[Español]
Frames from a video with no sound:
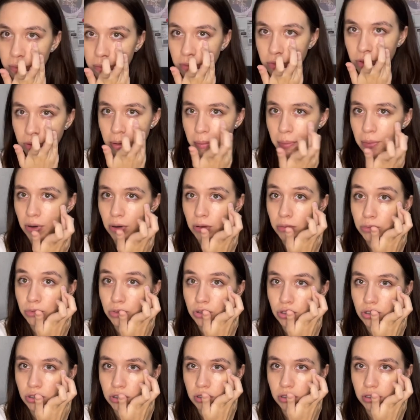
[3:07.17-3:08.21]
No me pongo
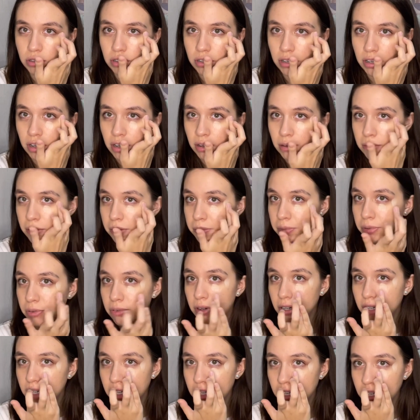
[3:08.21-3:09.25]
mucho, me pongo
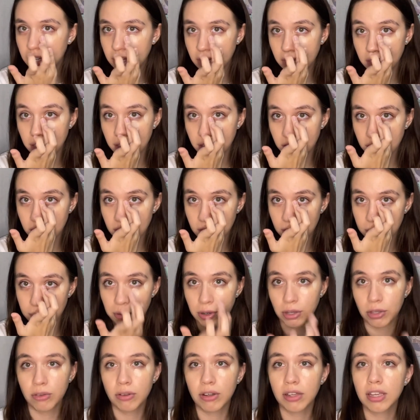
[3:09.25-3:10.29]
aquí y por
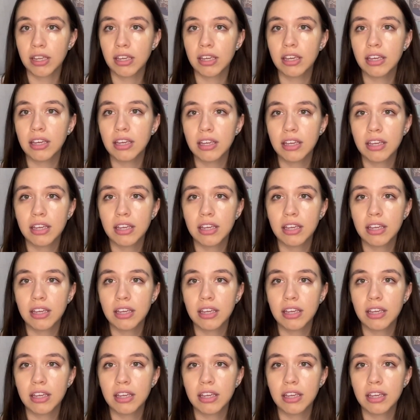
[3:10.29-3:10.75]
aquí, aquí.